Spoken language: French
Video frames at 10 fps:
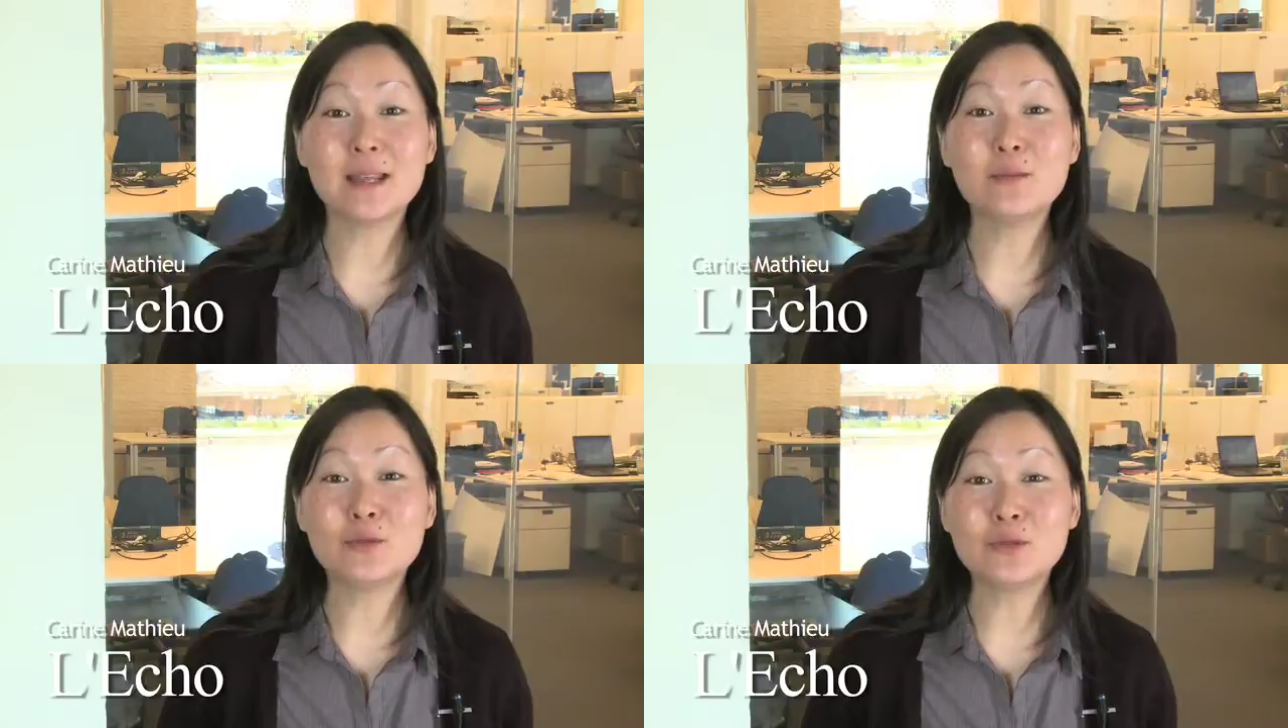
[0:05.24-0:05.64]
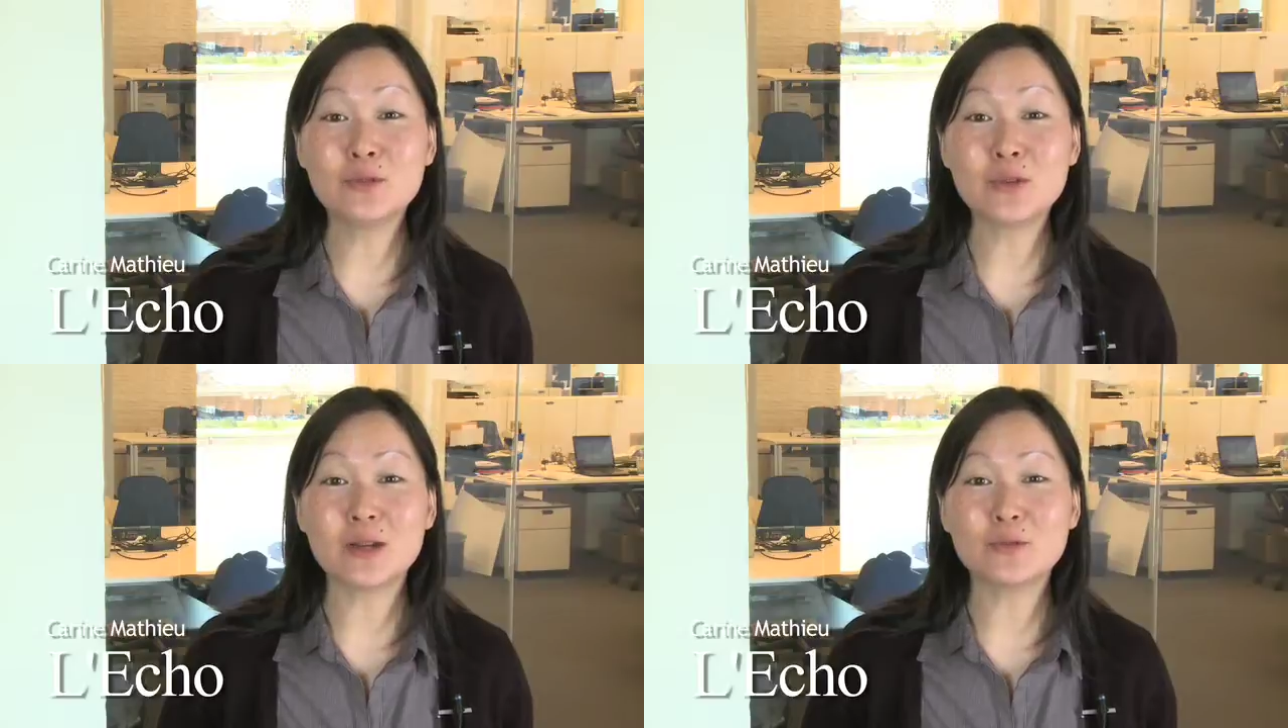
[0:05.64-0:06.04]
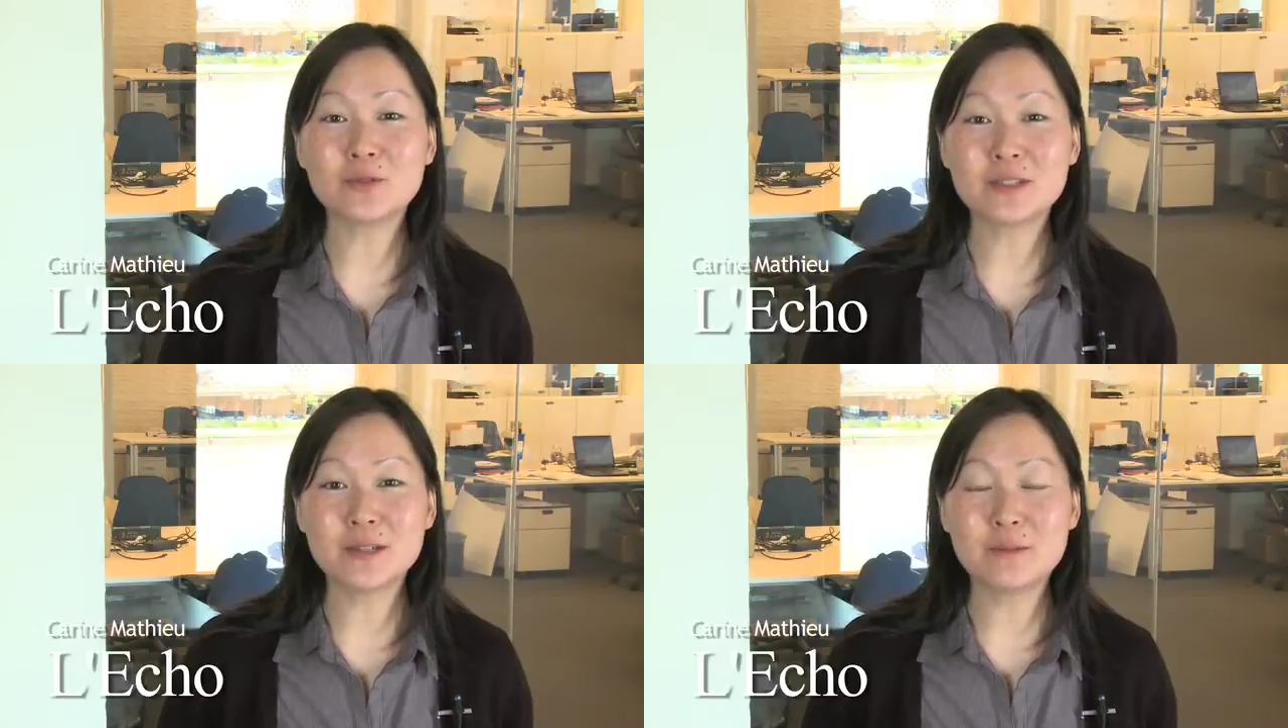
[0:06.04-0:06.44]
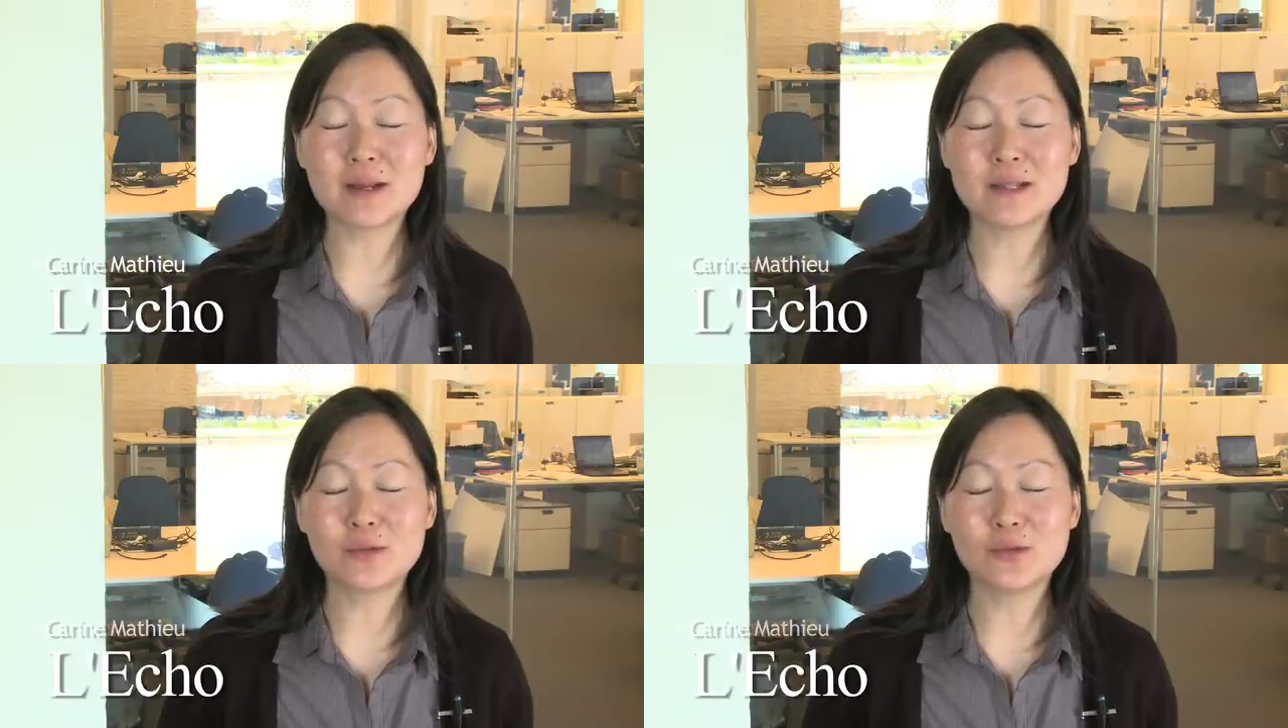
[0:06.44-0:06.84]
les mesures annoncées par
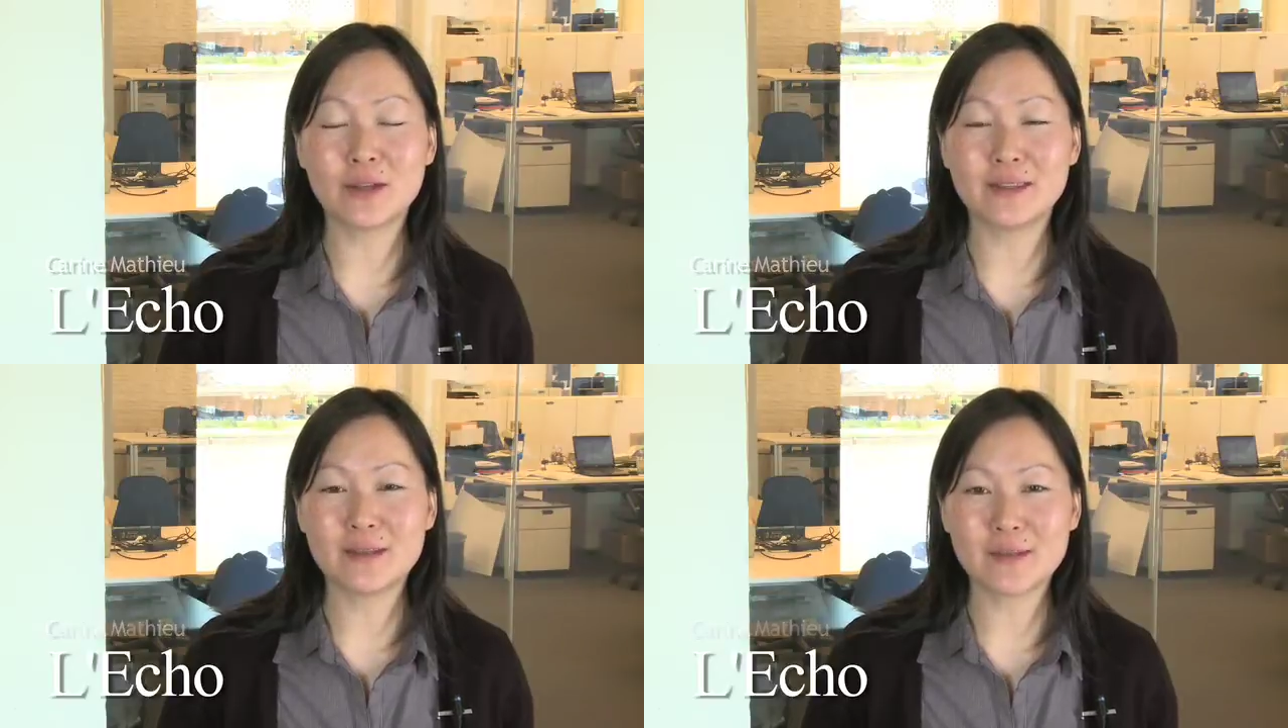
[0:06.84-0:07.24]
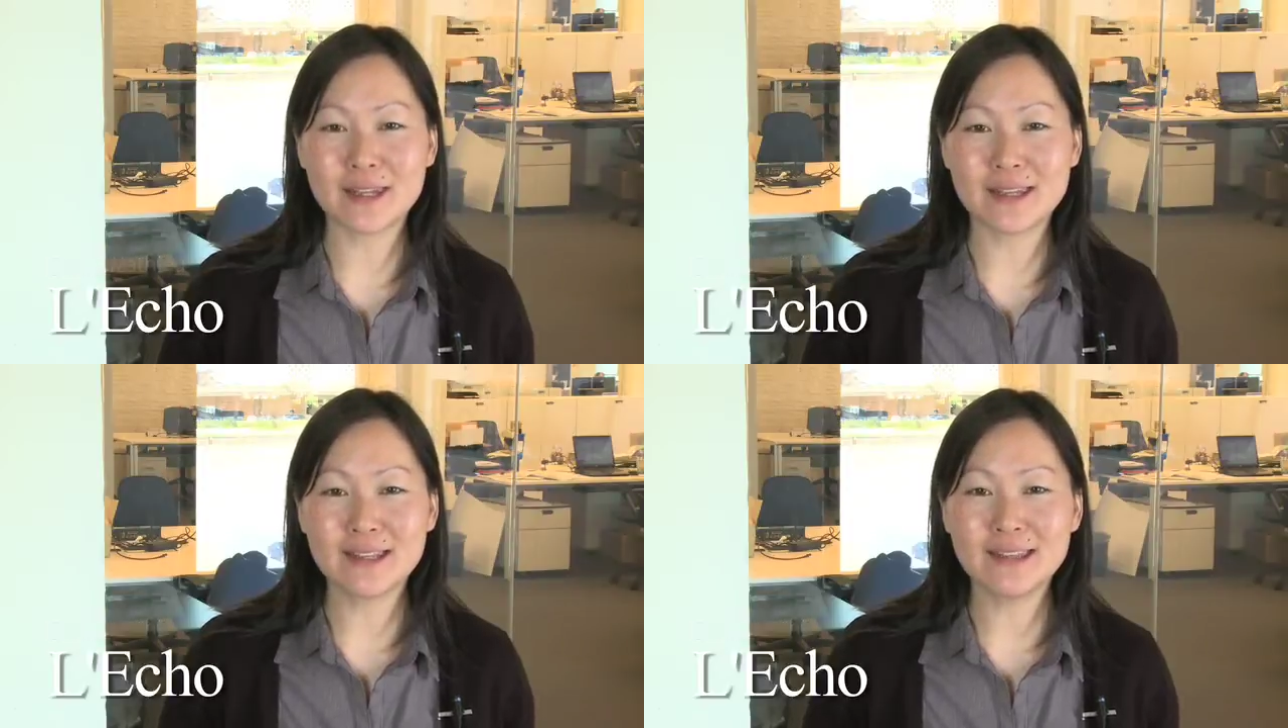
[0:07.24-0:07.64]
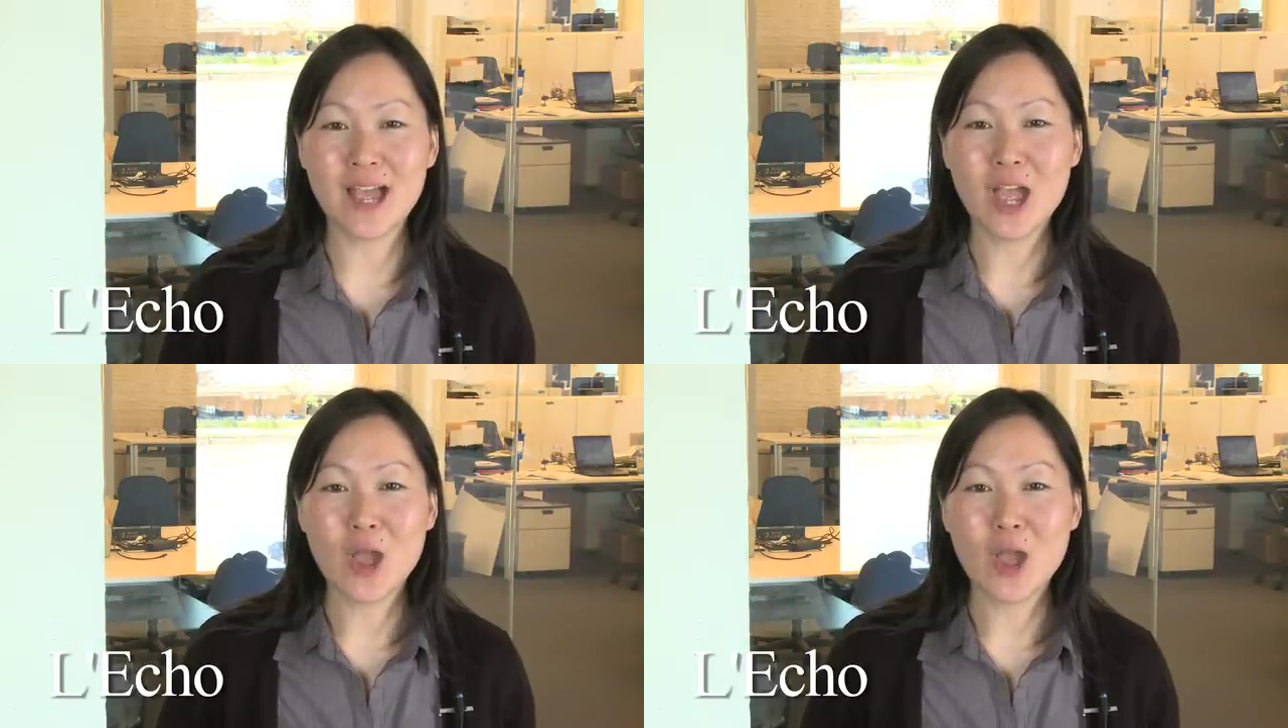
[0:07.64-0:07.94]
les autorités américaines